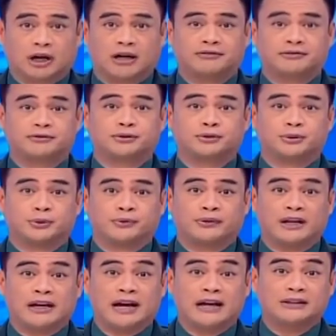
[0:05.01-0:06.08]

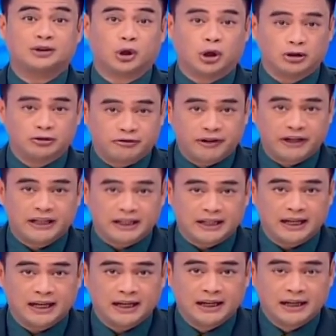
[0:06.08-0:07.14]
rough-tooth
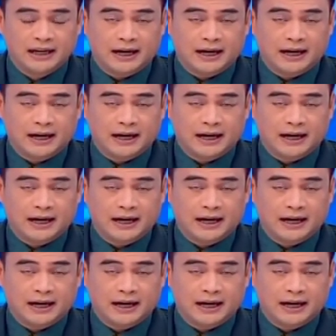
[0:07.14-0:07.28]
dolphin.